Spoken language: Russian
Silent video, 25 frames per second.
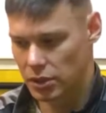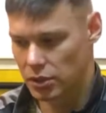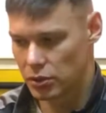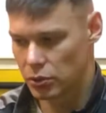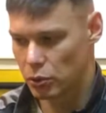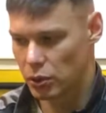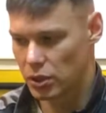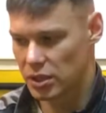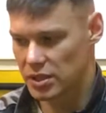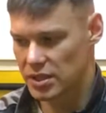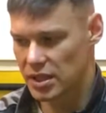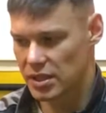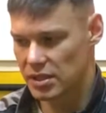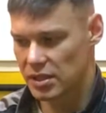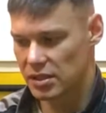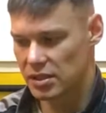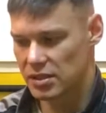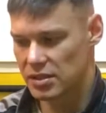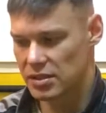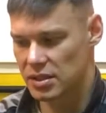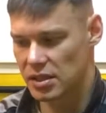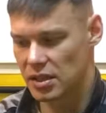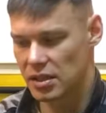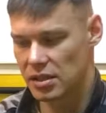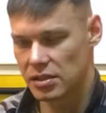указательный,
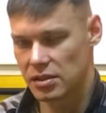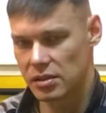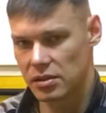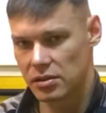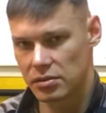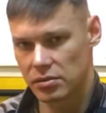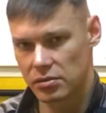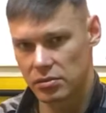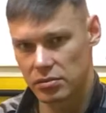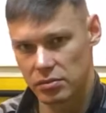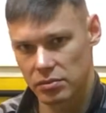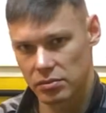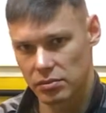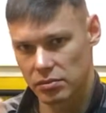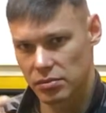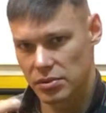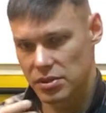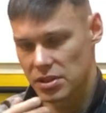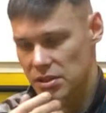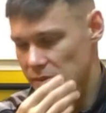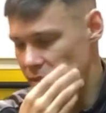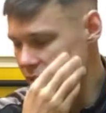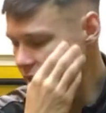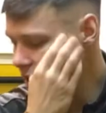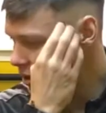средний,
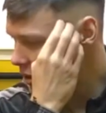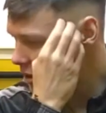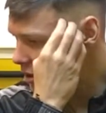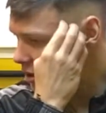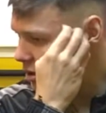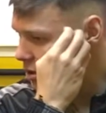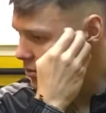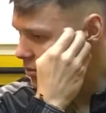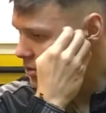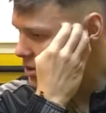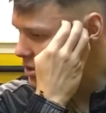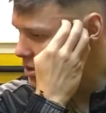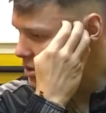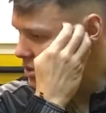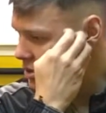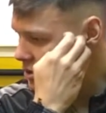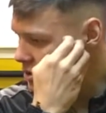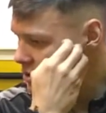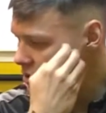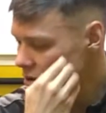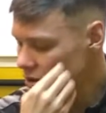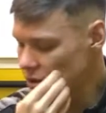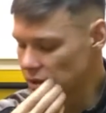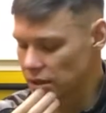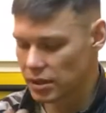безымянный и
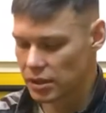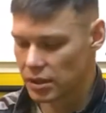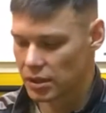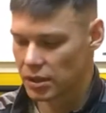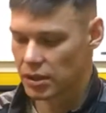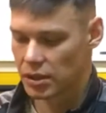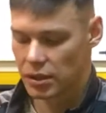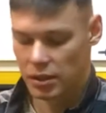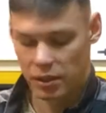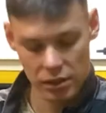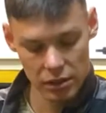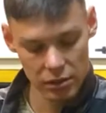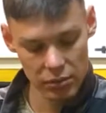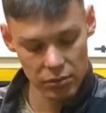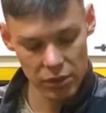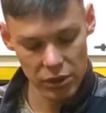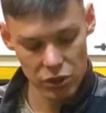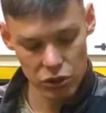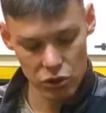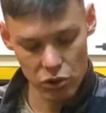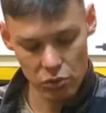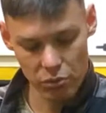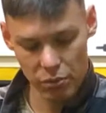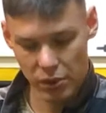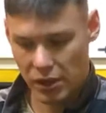мизинец.
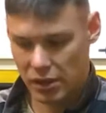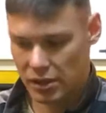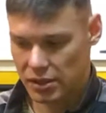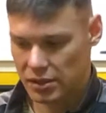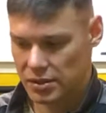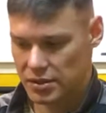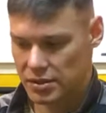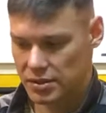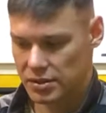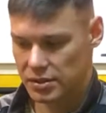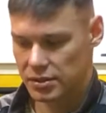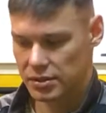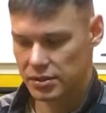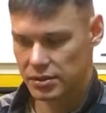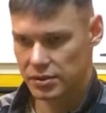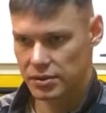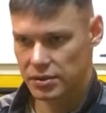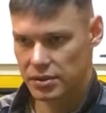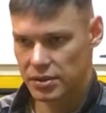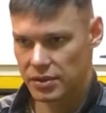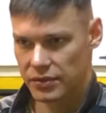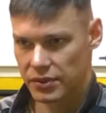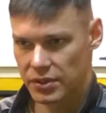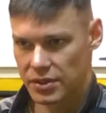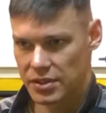Большой палец
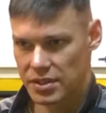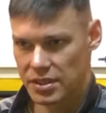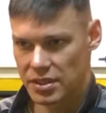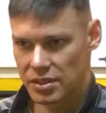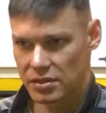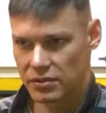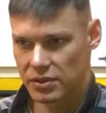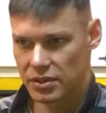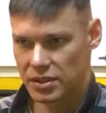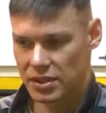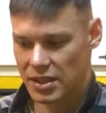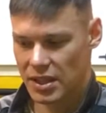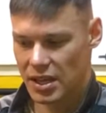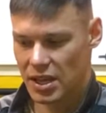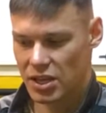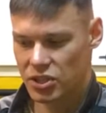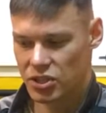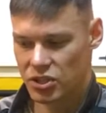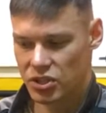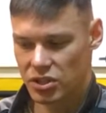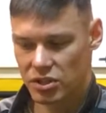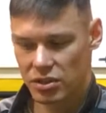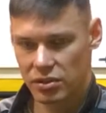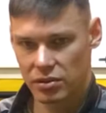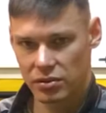зафиксирован
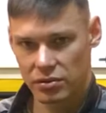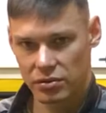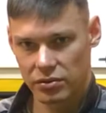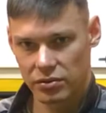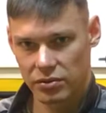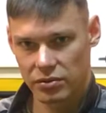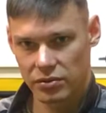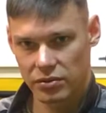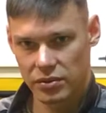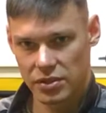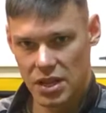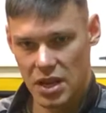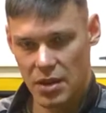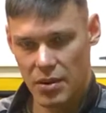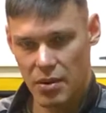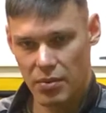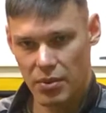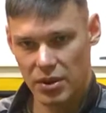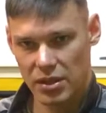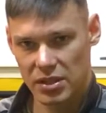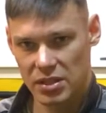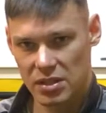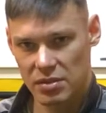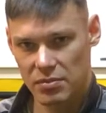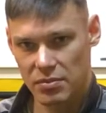также самое
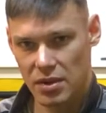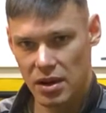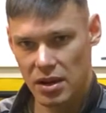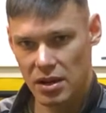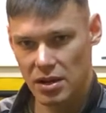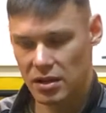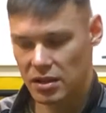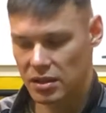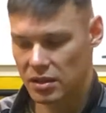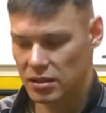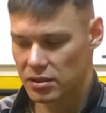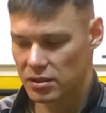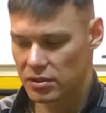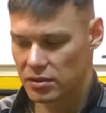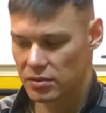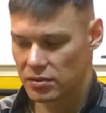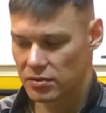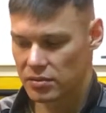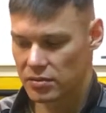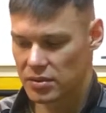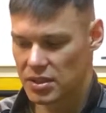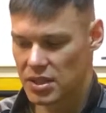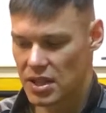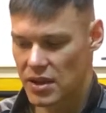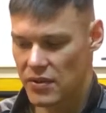максимальное
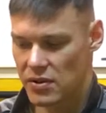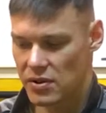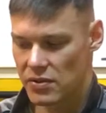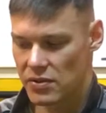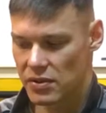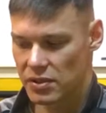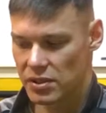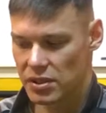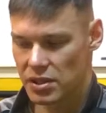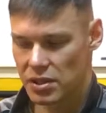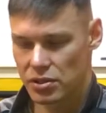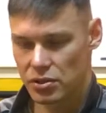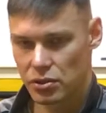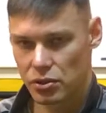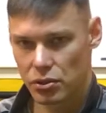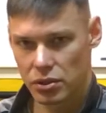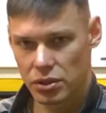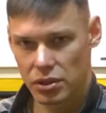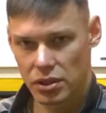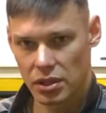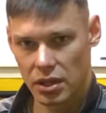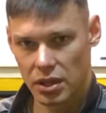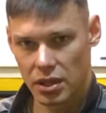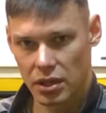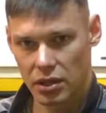сдавливание
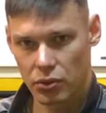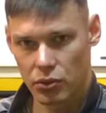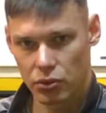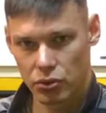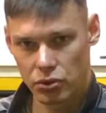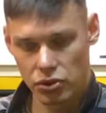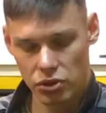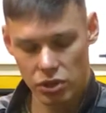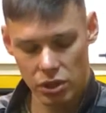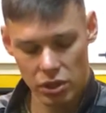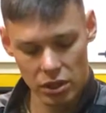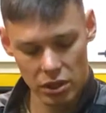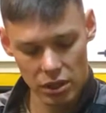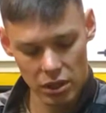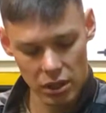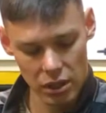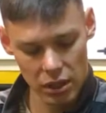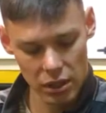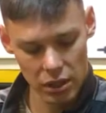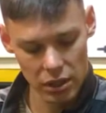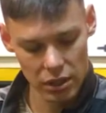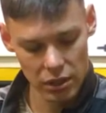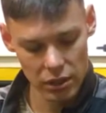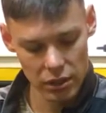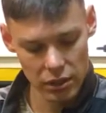идет на кончике
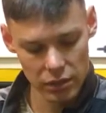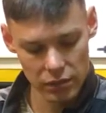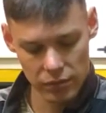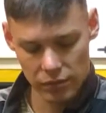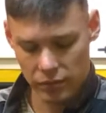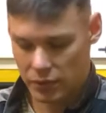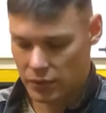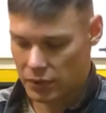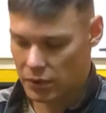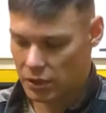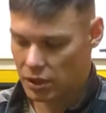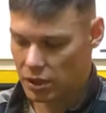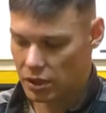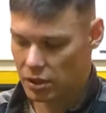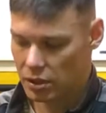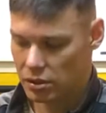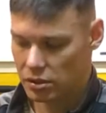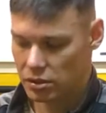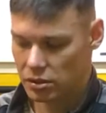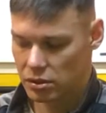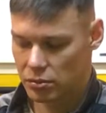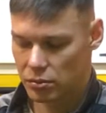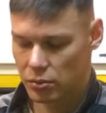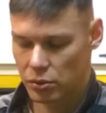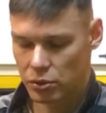и
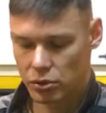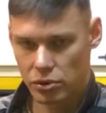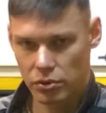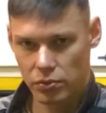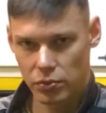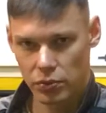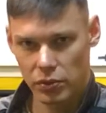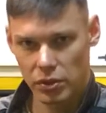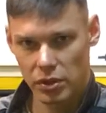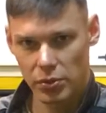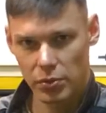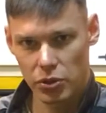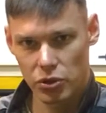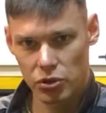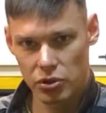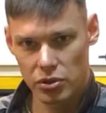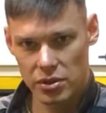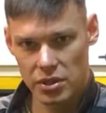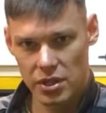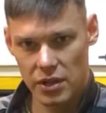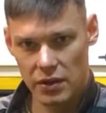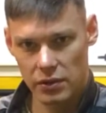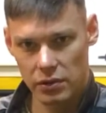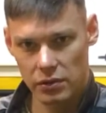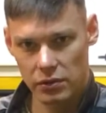небольшое
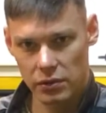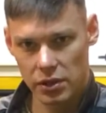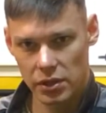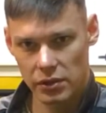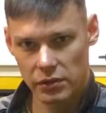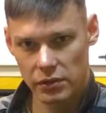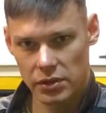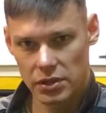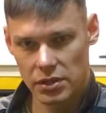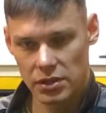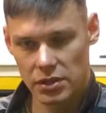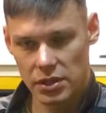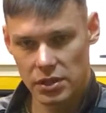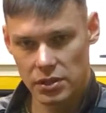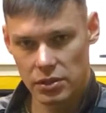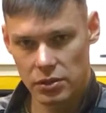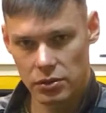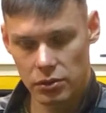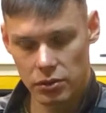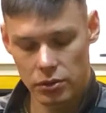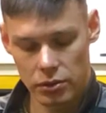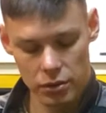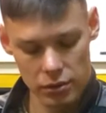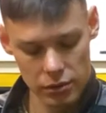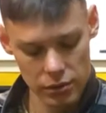сдавливание вот здесь
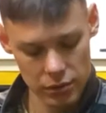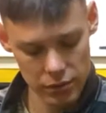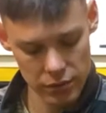идет.